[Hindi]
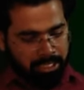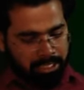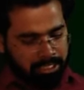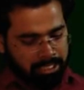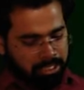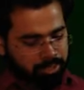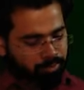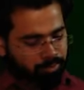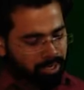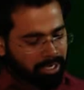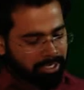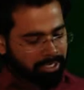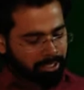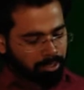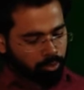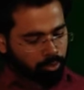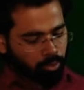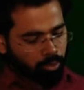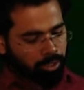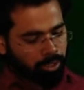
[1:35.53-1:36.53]
इस वायर
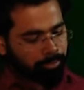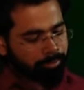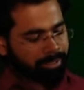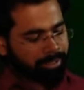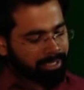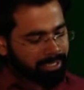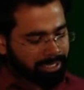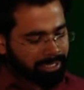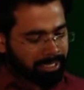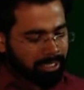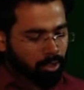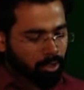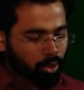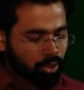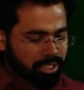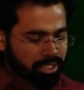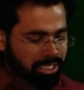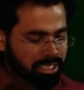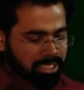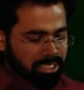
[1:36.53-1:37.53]
को हमने एक
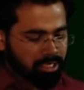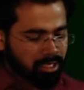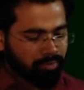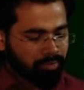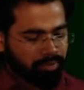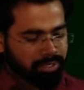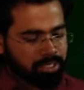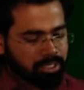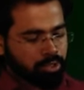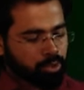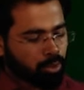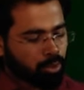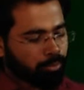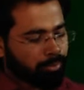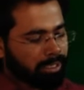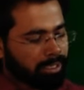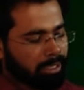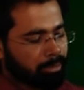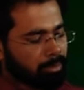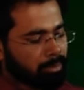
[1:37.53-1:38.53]
गॉसियन सरफेस जो
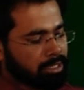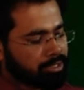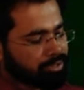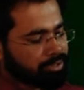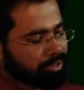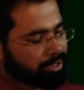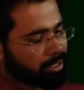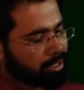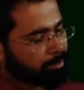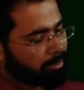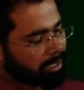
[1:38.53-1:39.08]
हमने इमेजिनरी